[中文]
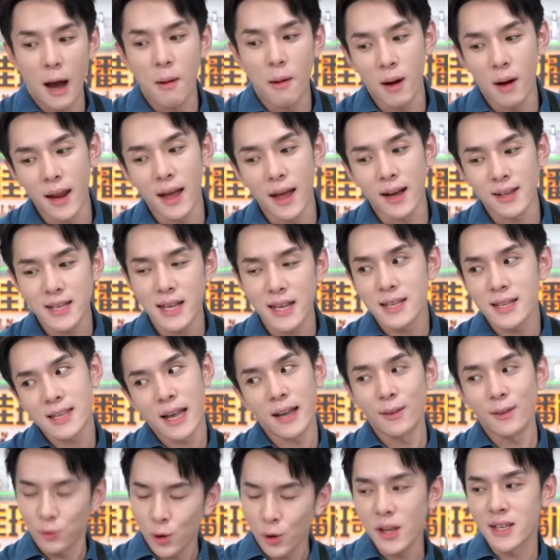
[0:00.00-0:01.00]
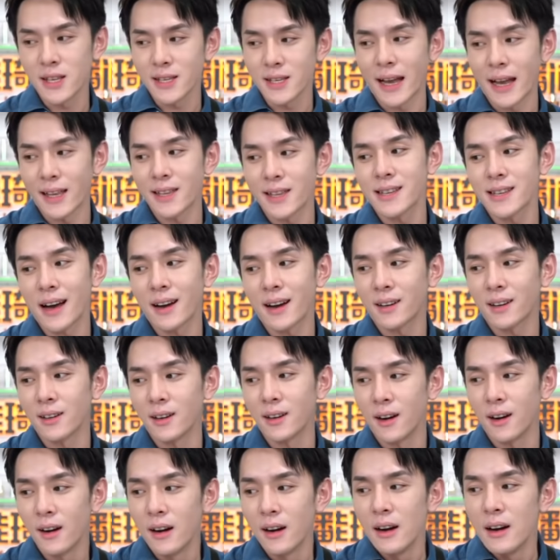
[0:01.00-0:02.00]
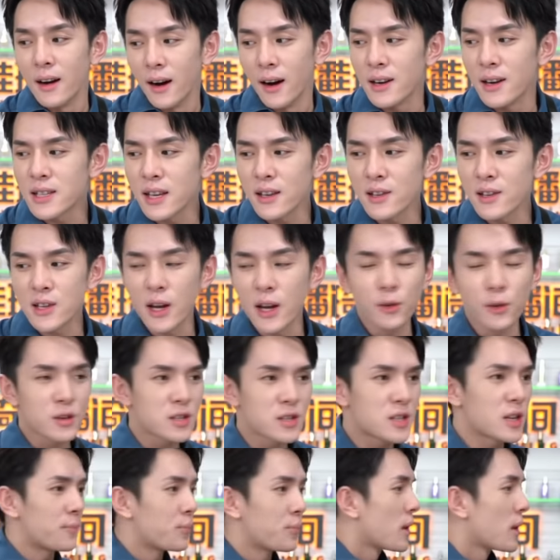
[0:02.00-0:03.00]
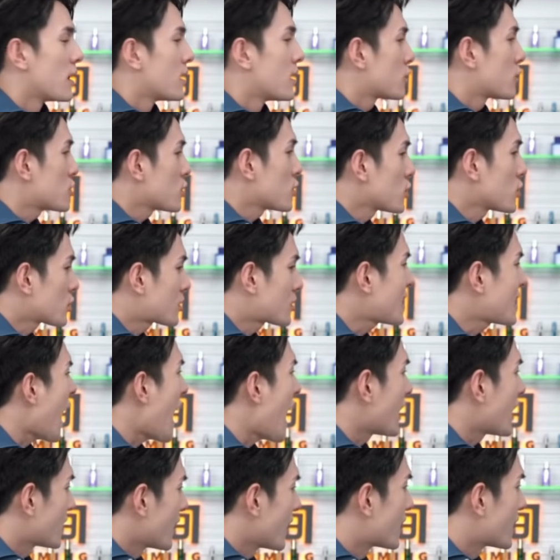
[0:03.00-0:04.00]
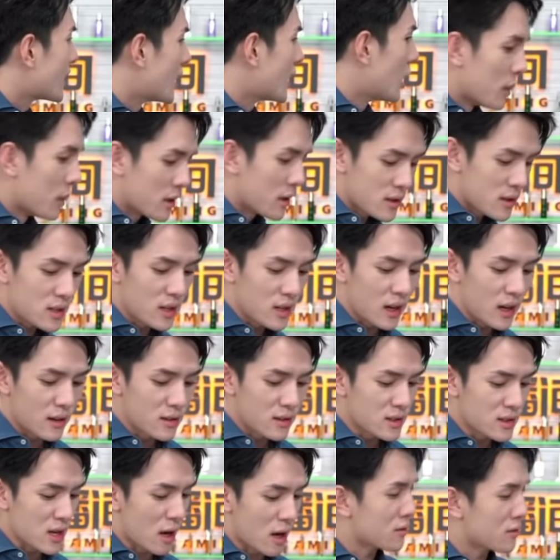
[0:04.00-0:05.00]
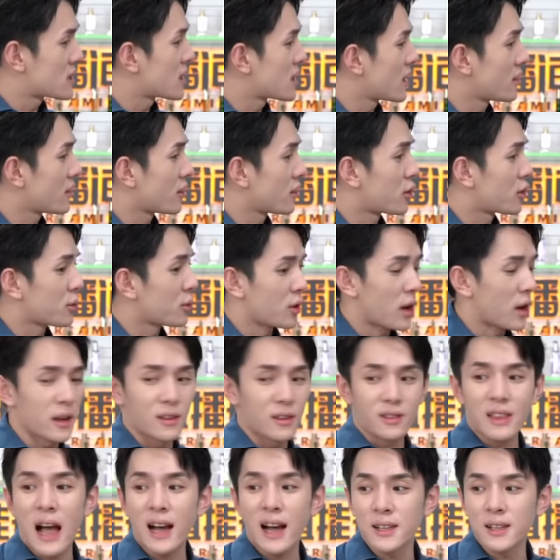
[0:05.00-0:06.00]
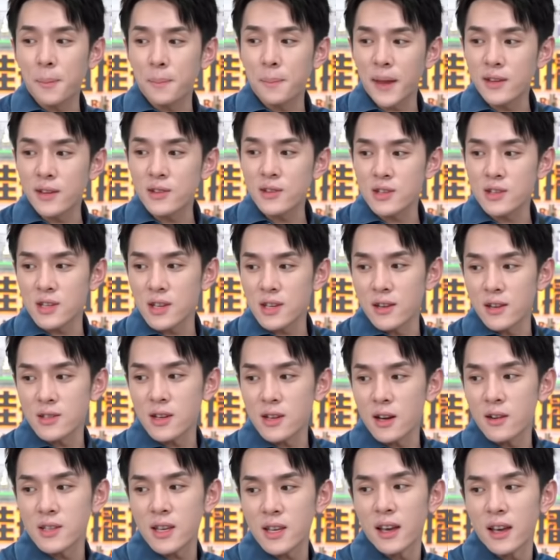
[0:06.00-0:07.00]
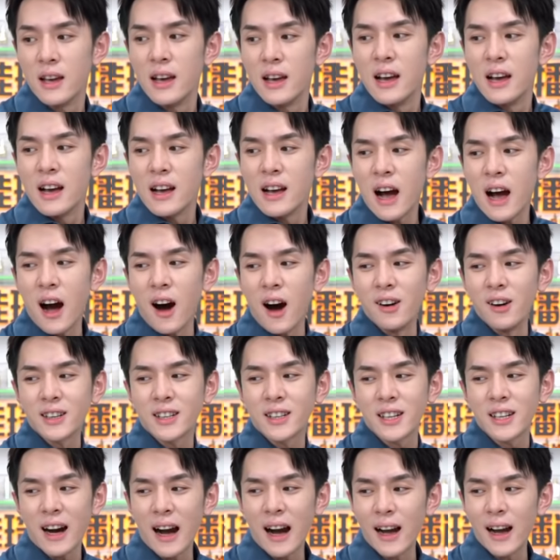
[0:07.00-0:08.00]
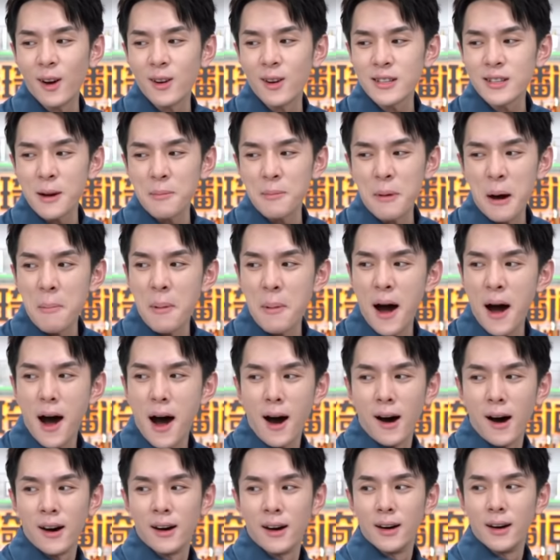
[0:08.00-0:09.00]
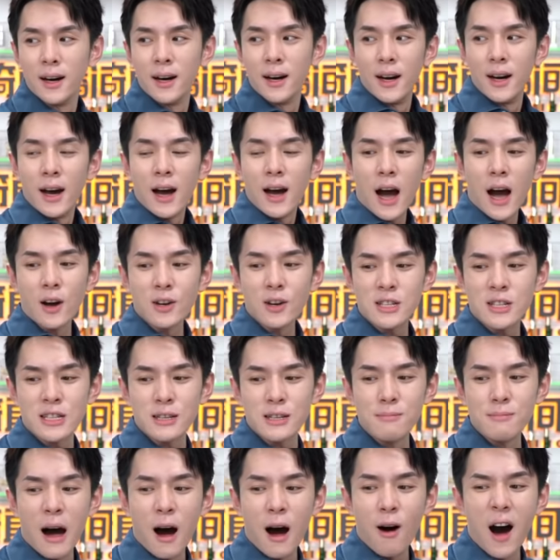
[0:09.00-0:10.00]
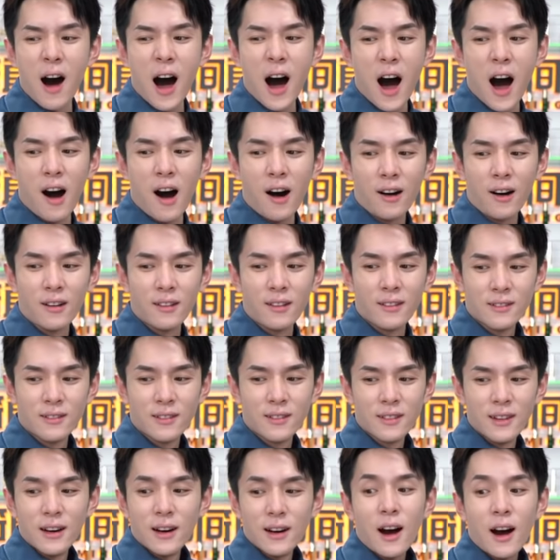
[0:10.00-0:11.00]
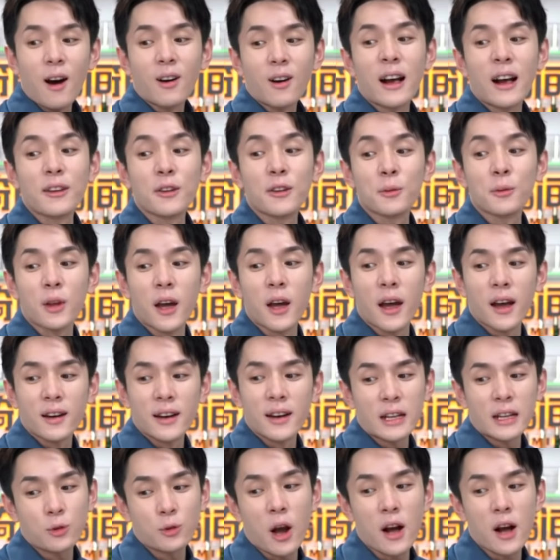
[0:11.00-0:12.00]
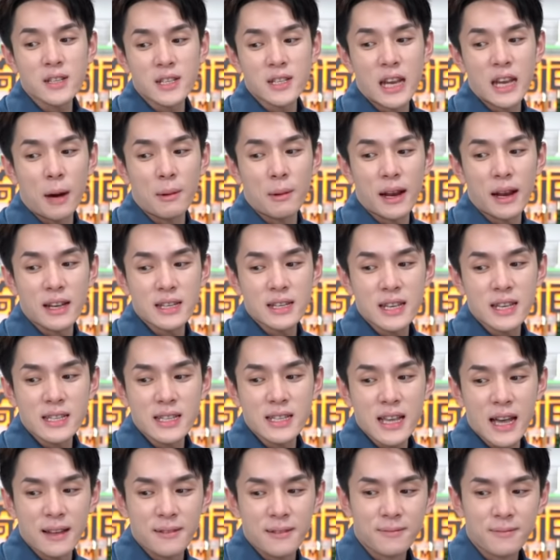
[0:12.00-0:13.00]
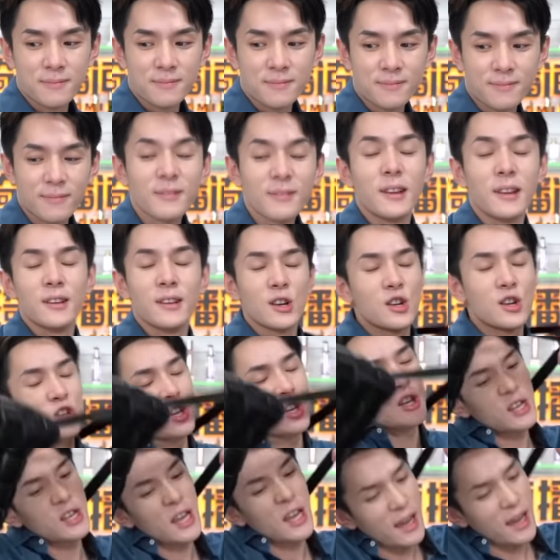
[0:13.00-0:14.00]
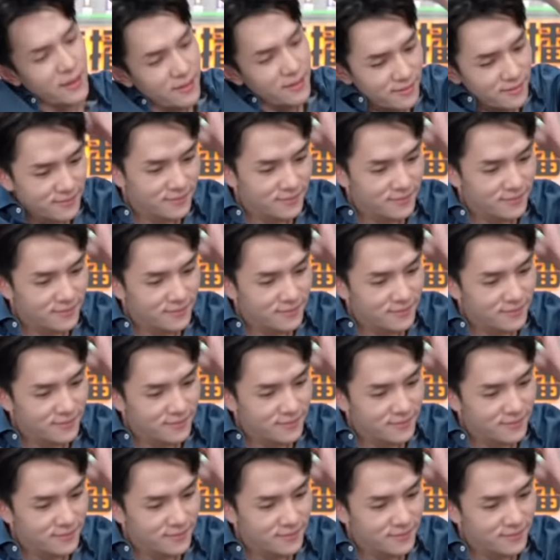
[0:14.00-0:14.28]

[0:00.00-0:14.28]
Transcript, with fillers: 两万两千三，对得起它的价格。而且你知道，就是就是大的格纹是很少见的，对不对？大的编织是很少见。好看，好可爱哦，这个包包。羊皮，好时髦哦。嗯，好看，对不对？两多少钱？两万两千三。嗯，谢谢。